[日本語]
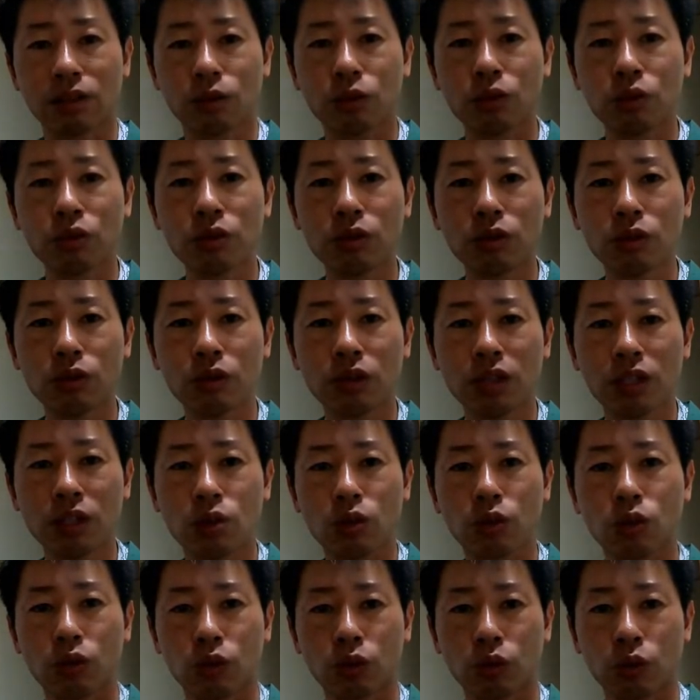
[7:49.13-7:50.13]
そういう時
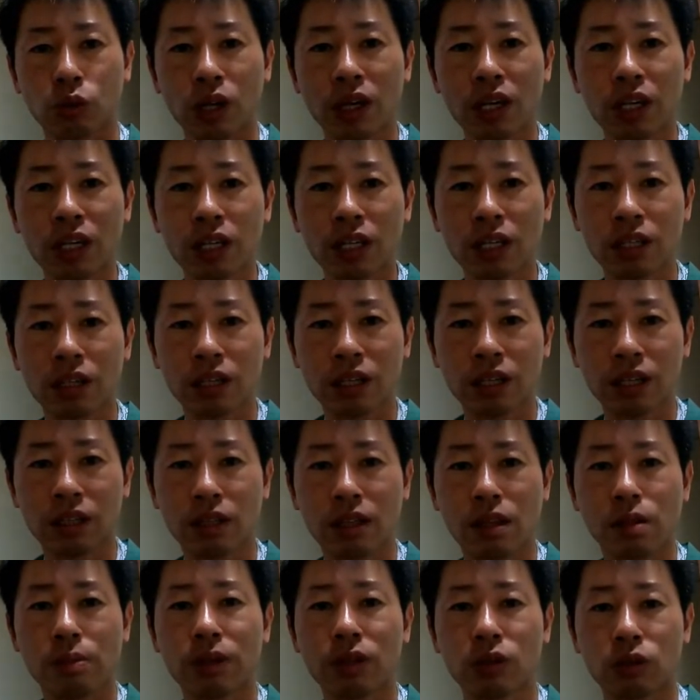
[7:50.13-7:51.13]
にちょっとドライヤー使っ
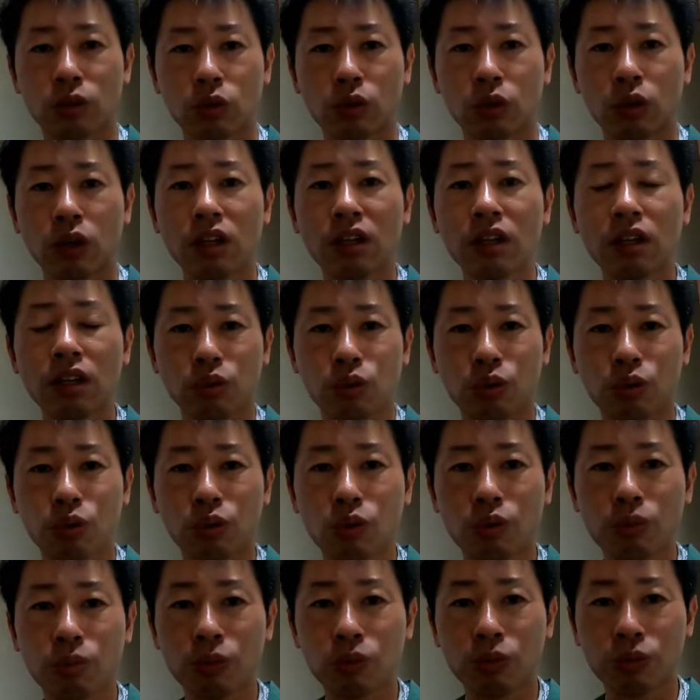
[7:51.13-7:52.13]
てしまうと、騒
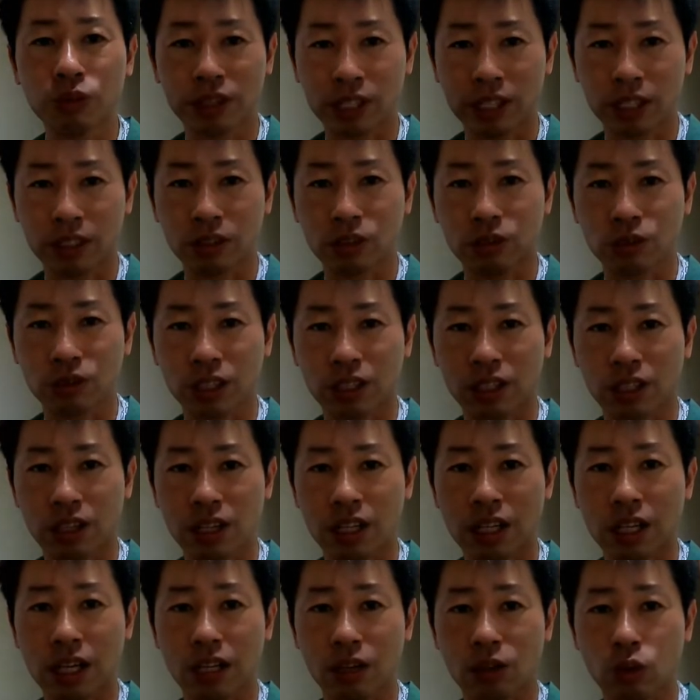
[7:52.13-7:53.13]
音問題という
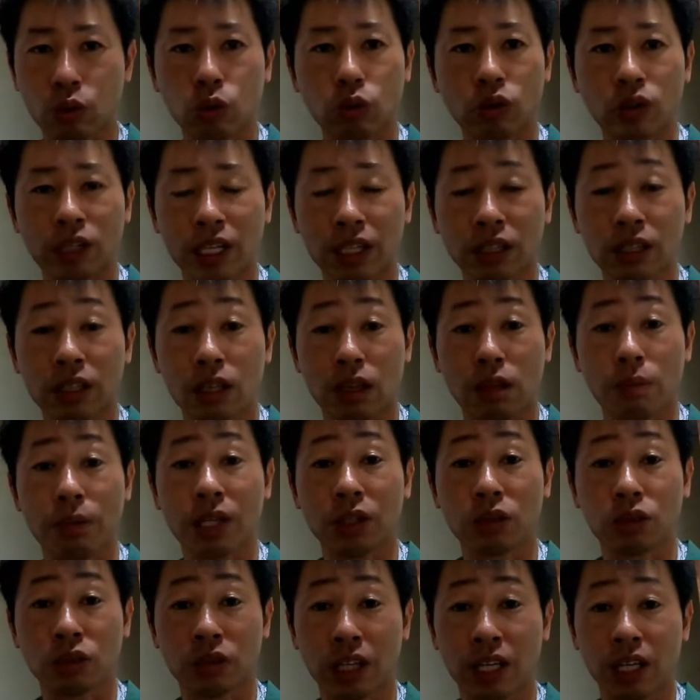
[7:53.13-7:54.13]
形でちょっとなってし
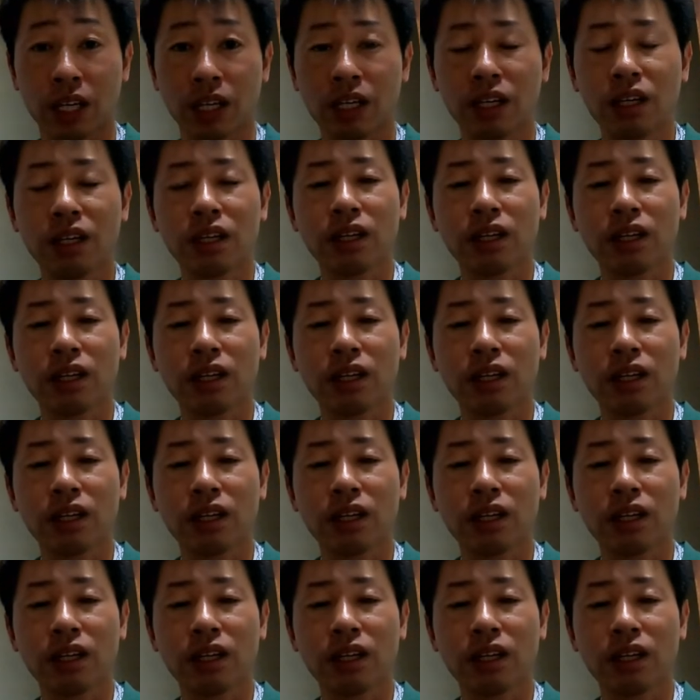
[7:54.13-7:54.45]
まうので、